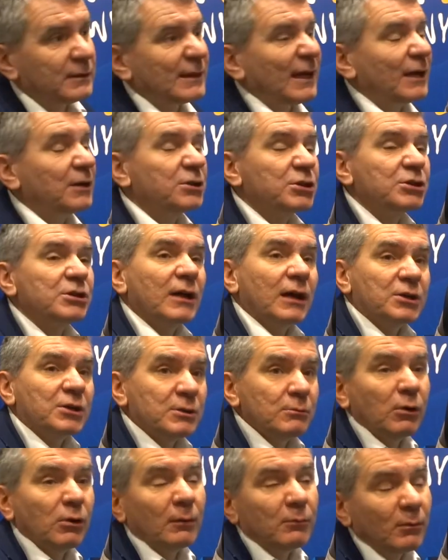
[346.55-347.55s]
tak czy siak,
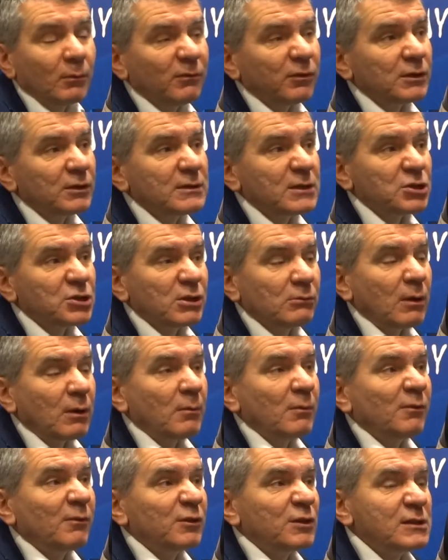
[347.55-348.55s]
czy byłaby obwodnica, czy nie
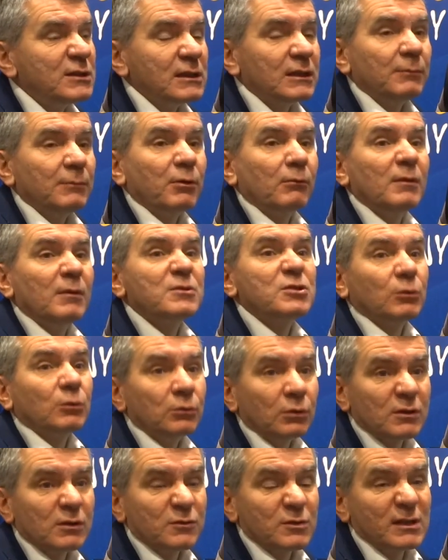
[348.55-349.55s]
byłaby obwodnicy, te problemy są
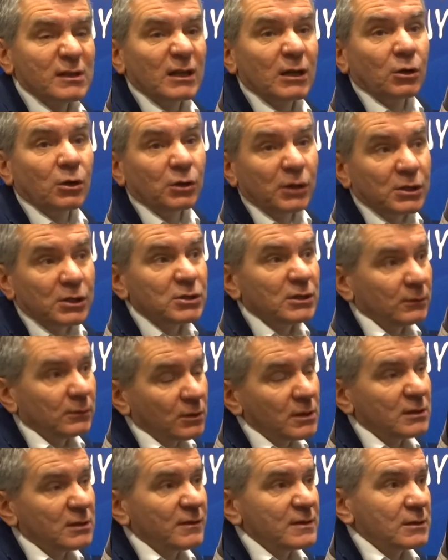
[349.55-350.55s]
do rozwiązania konieczne.
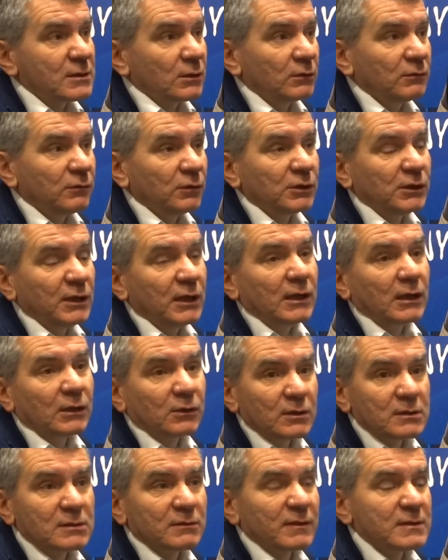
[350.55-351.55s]
To jest kwestia odwodnienia,
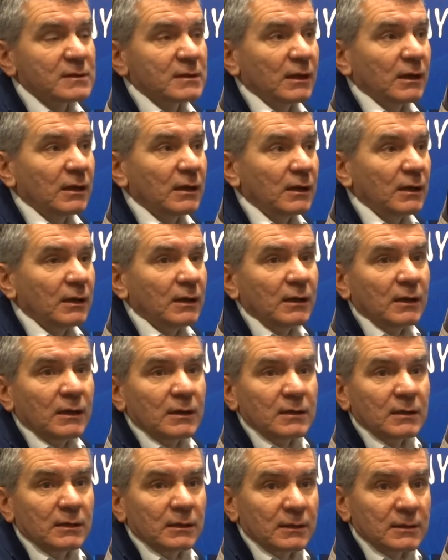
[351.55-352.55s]
to jest kwestia
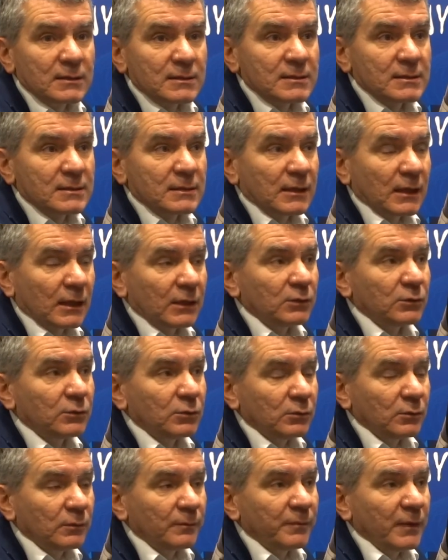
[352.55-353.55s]
y,
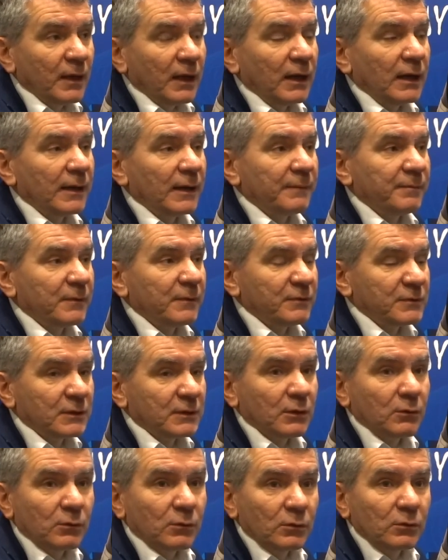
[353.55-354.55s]
skrętu na, w
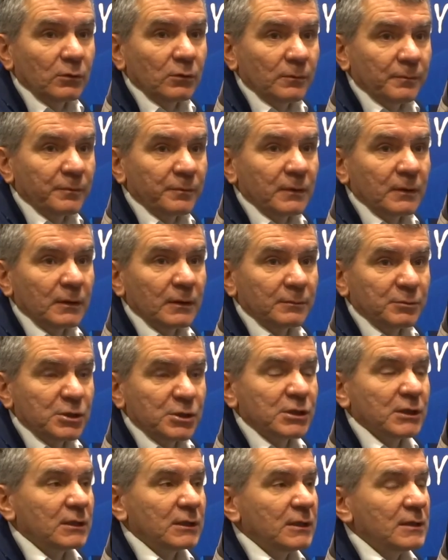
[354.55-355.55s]
kierunku y,
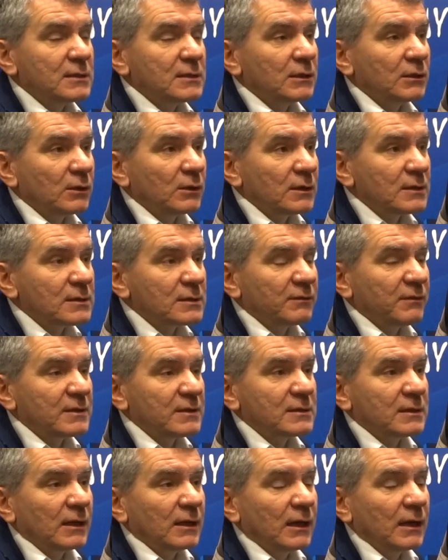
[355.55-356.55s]
Przysietnicy, to jest
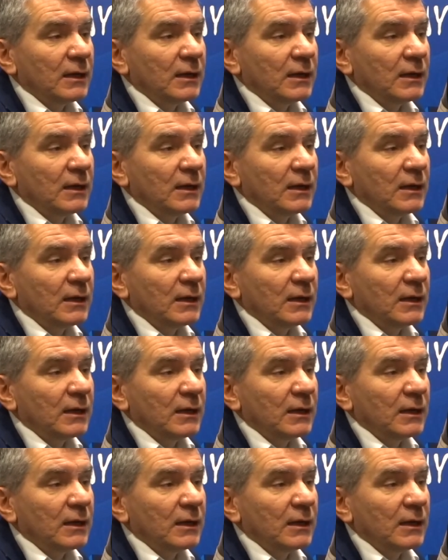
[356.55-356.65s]
kwestia